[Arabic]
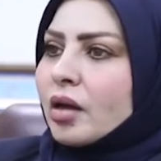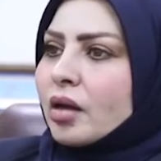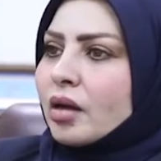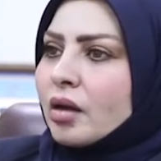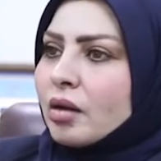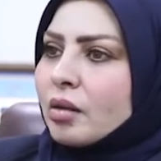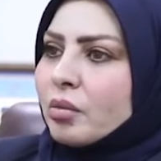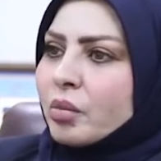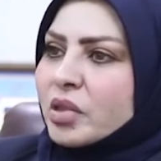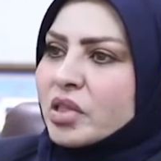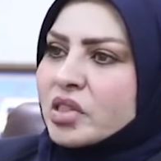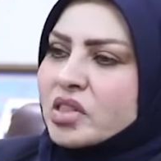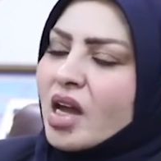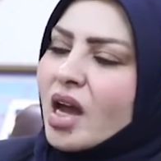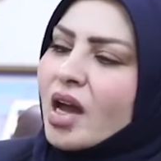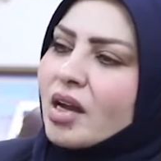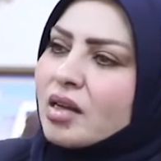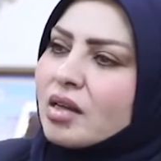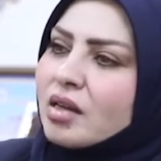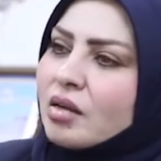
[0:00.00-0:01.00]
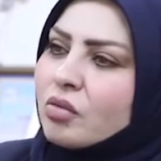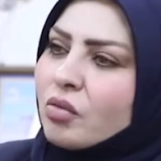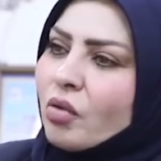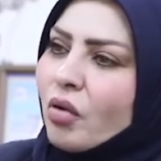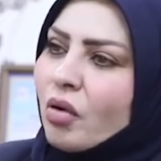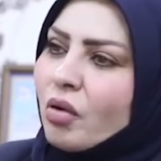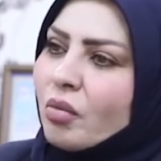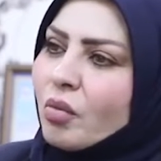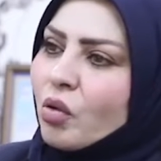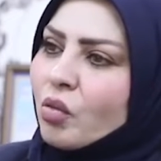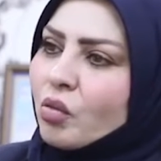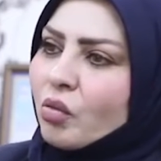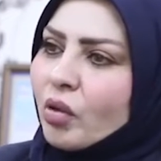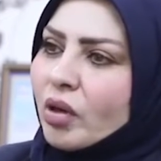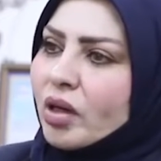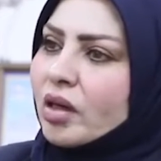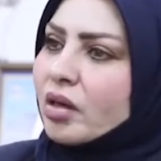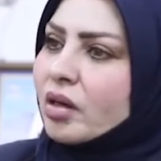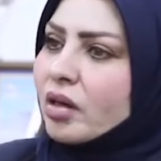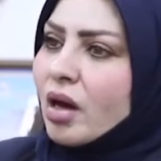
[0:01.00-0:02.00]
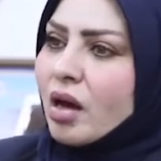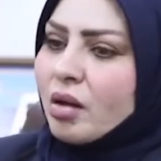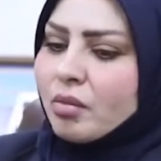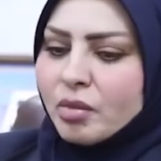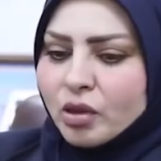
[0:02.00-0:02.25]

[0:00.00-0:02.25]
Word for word: آه، بالتالي اليوم موضوع الإكراه